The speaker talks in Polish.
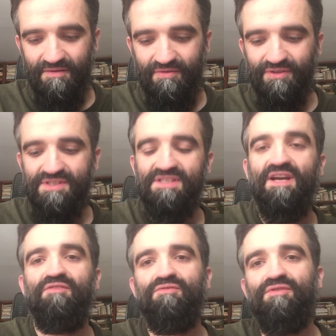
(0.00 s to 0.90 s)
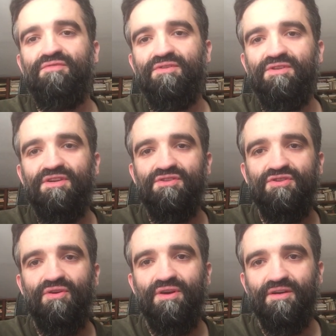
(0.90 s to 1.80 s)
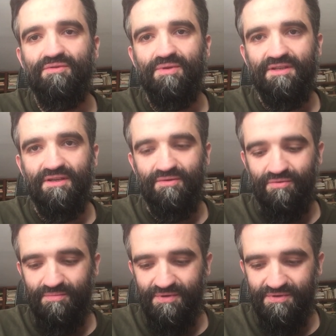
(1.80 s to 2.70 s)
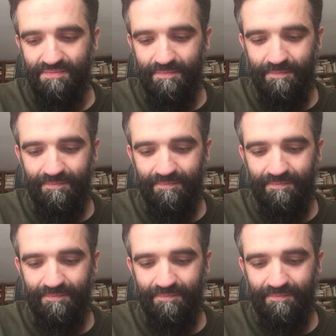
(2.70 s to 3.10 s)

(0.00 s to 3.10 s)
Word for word: wody stawu i wody jeziora, które tak lubisz.